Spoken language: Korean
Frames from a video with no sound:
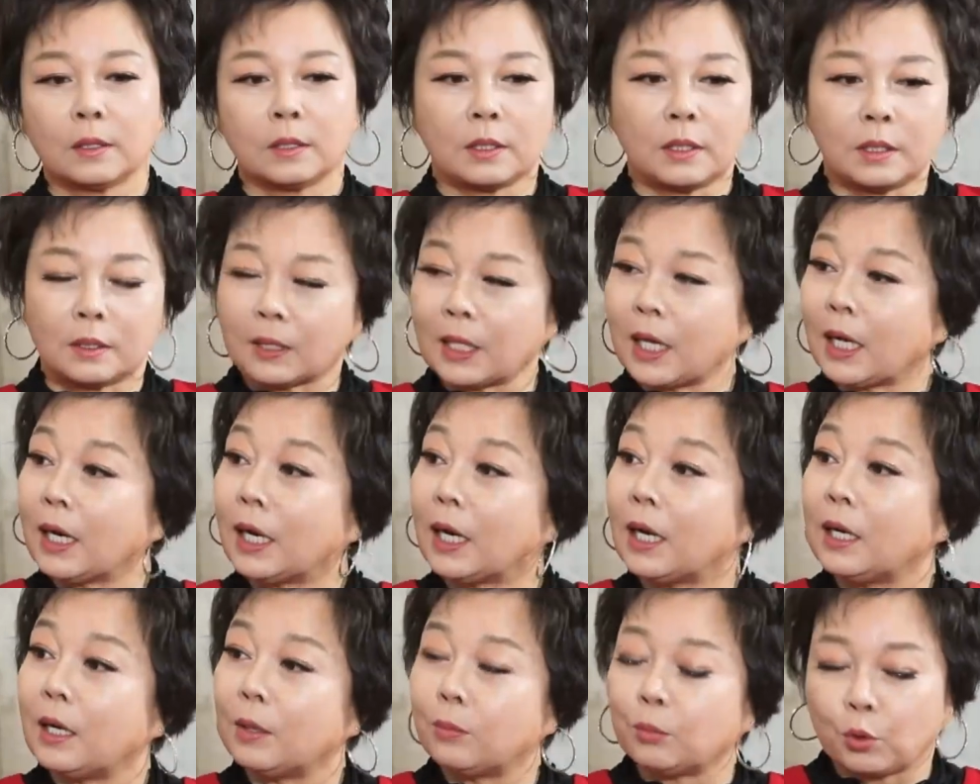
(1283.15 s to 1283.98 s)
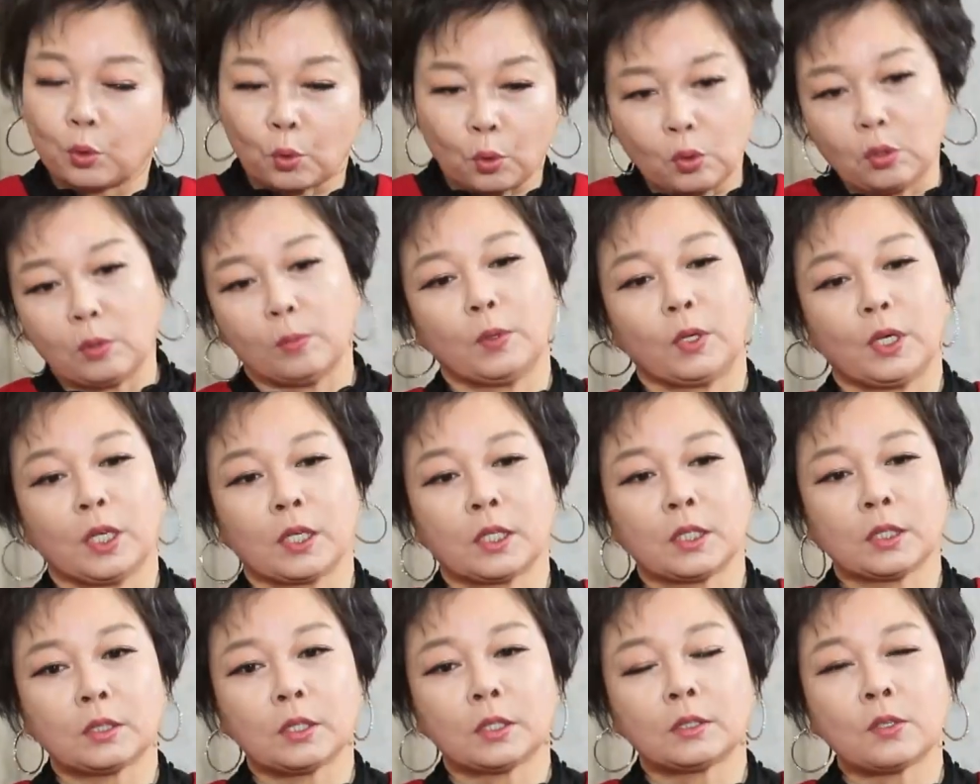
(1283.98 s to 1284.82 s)
이게 살아가려면 돈을 벌어야.
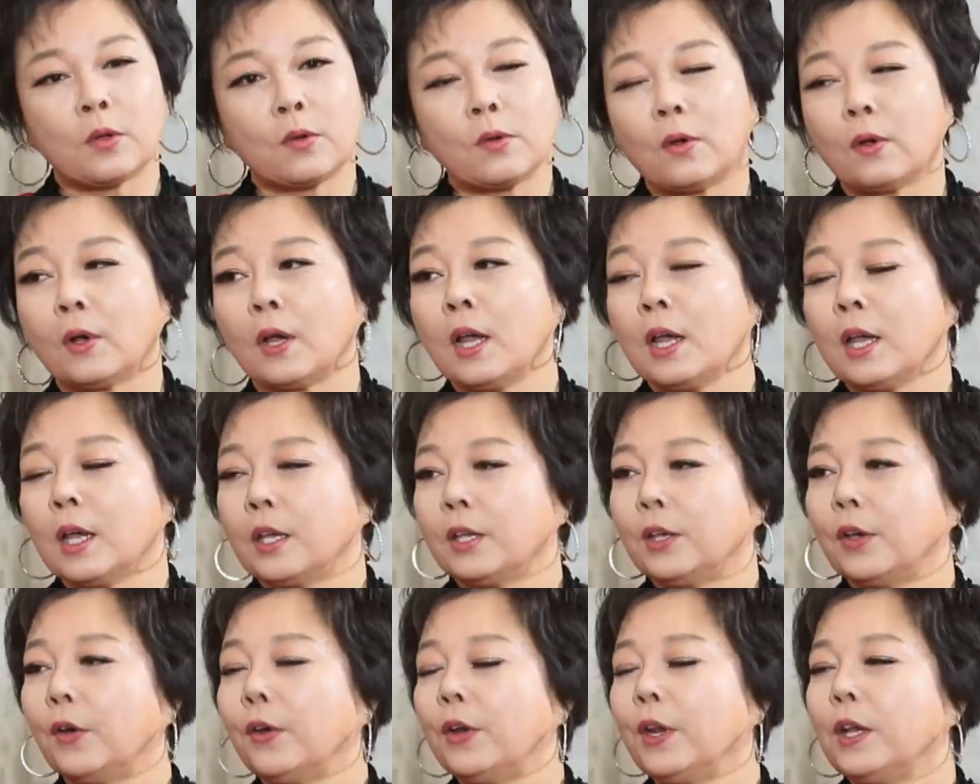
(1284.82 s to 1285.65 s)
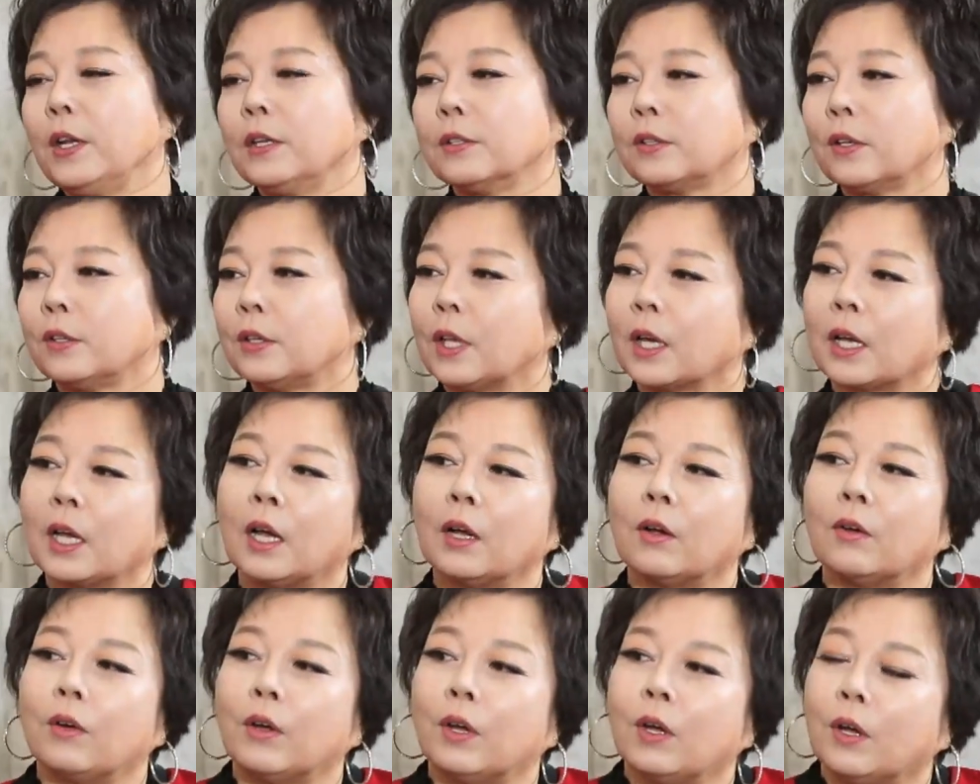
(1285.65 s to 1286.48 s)
그래서 연예인을
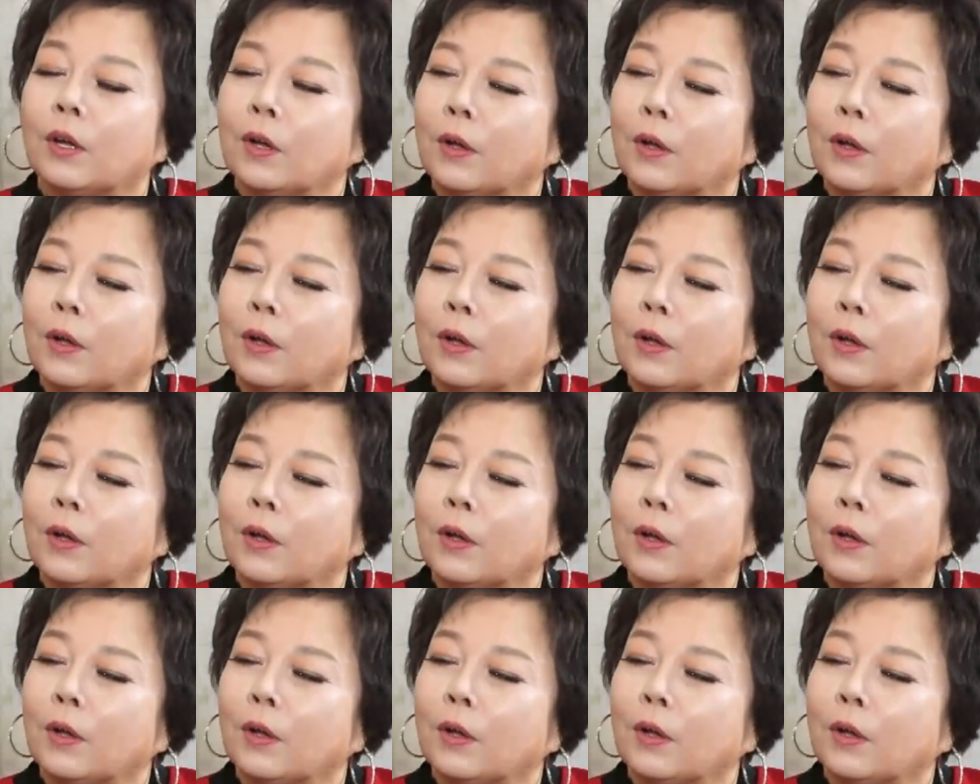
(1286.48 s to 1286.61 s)
선택한 거예요.